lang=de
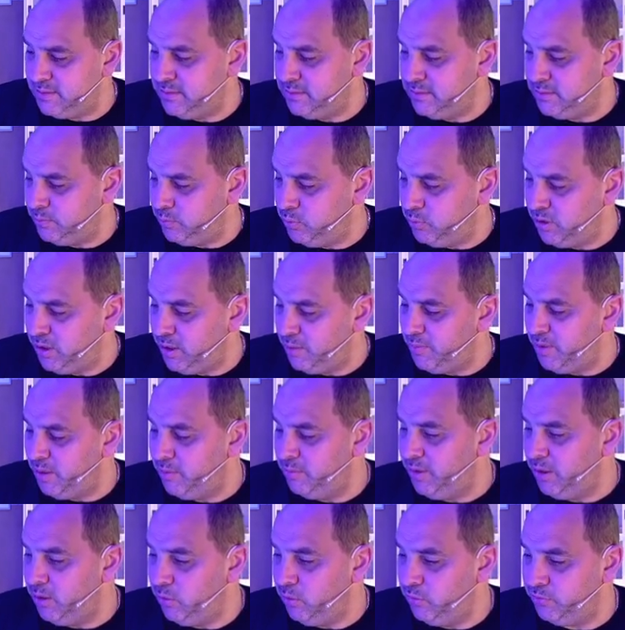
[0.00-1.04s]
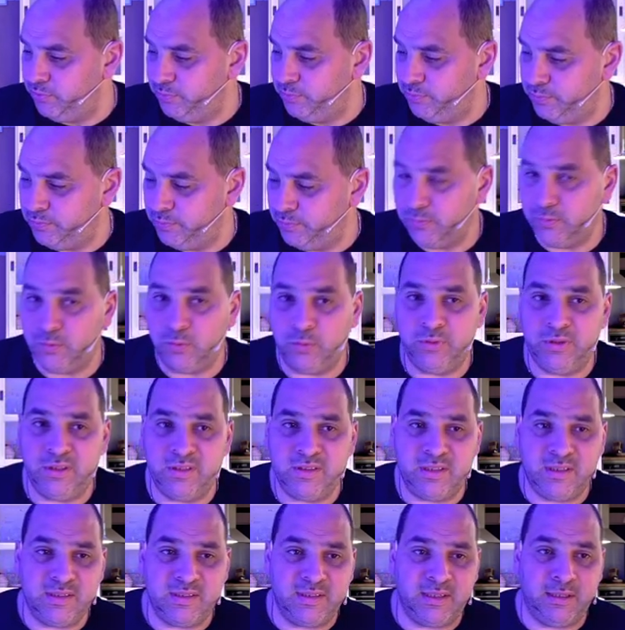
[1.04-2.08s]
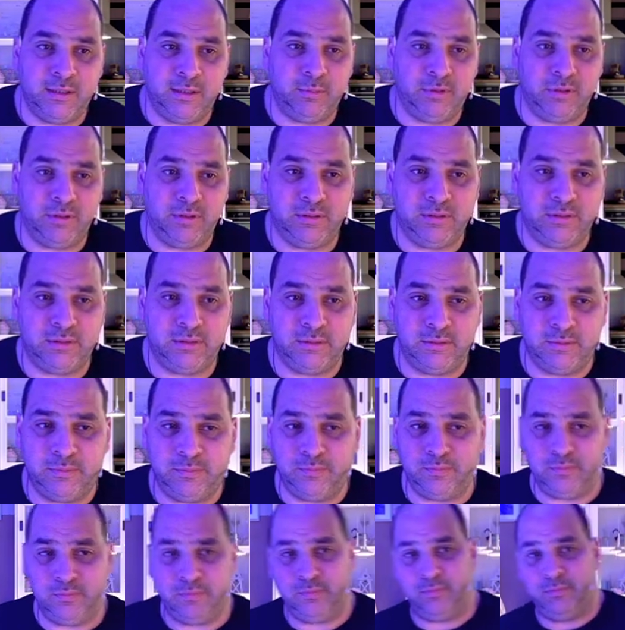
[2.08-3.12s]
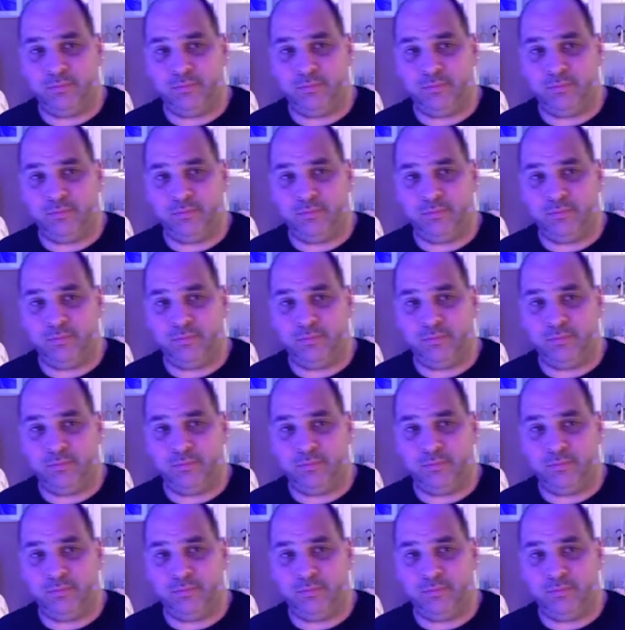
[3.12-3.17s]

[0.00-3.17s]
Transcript: ihr Programm am Laufen und ihr seht selber, ähm,